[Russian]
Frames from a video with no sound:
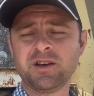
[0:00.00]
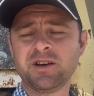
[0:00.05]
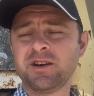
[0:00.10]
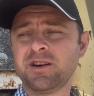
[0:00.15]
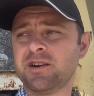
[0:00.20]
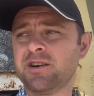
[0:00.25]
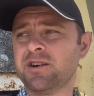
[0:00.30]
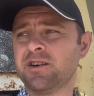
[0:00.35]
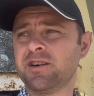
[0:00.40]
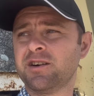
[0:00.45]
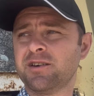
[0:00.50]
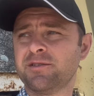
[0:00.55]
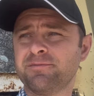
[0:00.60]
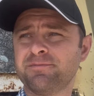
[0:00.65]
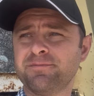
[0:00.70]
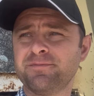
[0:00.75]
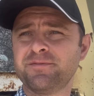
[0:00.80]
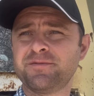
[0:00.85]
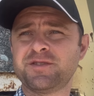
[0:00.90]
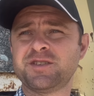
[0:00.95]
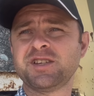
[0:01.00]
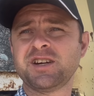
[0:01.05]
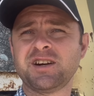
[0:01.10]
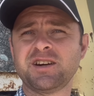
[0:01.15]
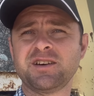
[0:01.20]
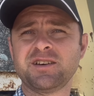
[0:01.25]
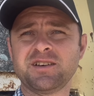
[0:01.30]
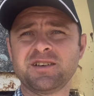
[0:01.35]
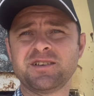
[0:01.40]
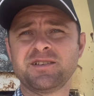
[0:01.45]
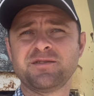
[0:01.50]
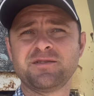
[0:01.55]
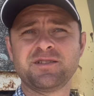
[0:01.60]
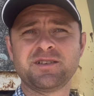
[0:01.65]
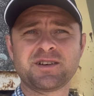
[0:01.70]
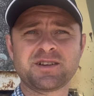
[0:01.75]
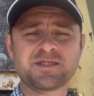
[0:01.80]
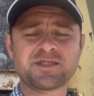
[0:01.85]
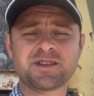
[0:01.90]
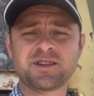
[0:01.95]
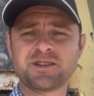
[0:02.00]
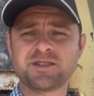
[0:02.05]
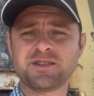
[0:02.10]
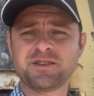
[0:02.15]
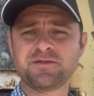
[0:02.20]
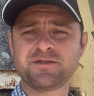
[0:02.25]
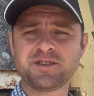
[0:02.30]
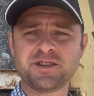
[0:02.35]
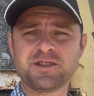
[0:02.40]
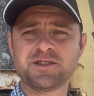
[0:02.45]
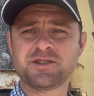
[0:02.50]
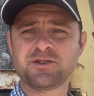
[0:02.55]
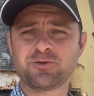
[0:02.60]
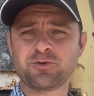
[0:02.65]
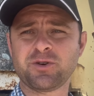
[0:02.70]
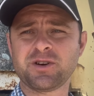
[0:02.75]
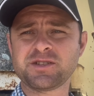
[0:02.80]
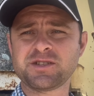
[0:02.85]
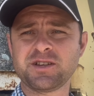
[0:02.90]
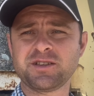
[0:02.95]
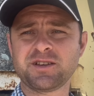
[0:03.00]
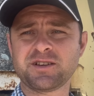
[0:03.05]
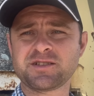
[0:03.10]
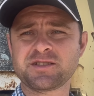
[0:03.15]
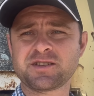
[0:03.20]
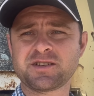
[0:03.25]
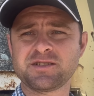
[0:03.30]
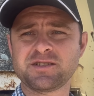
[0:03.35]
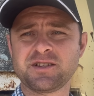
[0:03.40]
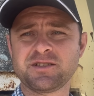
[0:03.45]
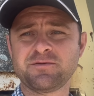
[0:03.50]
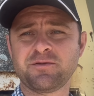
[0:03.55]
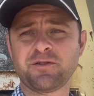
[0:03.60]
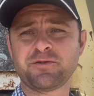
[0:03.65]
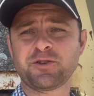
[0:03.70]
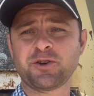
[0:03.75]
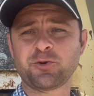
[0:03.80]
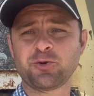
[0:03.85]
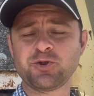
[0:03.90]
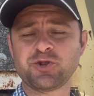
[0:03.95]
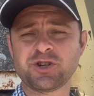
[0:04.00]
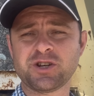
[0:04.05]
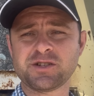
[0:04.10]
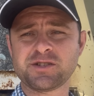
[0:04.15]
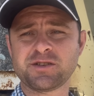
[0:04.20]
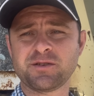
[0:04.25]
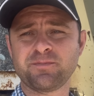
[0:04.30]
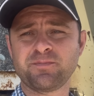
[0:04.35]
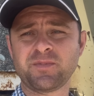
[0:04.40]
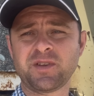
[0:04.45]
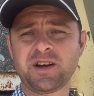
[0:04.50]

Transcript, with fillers: Э, вся раскрытие всей ситуации, так сказать, во второй части.